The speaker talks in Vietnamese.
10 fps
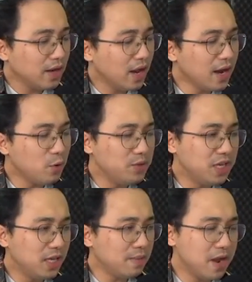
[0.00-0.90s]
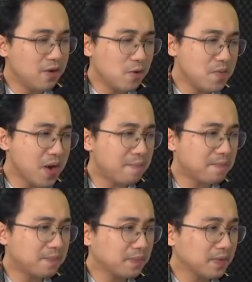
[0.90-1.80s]
Đến ngày 9 tháng 10 cùng
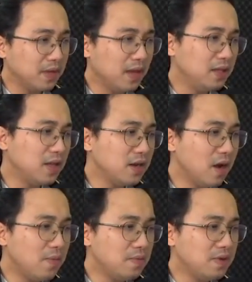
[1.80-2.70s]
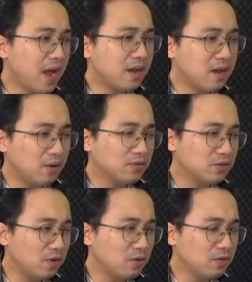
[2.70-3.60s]
năm, y tấn công Kang
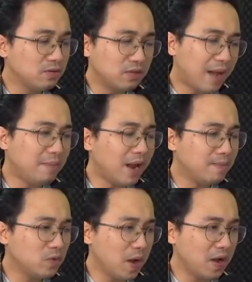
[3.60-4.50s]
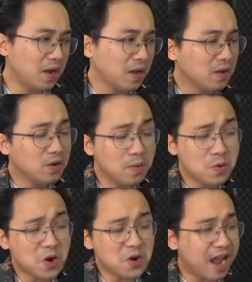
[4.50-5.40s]
Eun-sun, 85 tuổi, cùng
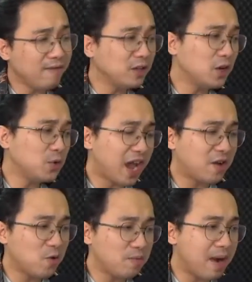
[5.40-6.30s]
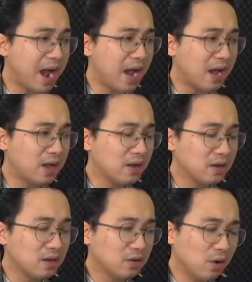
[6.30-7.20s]
con gái và cháu trai của bà,
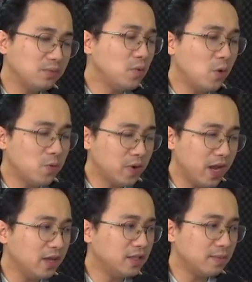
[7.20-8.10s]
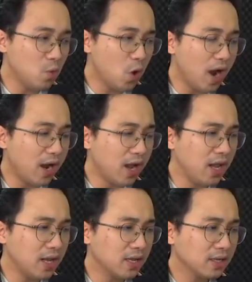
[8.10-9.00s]
cũng dùng hung khí là chiếc búa
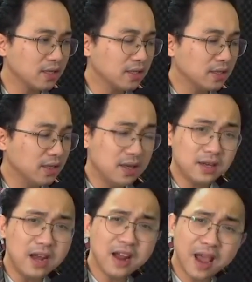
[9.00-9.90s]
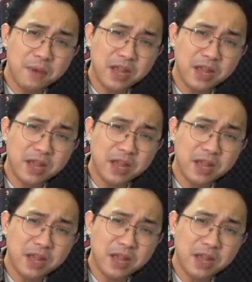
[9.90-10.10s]
ấy. Đến ngày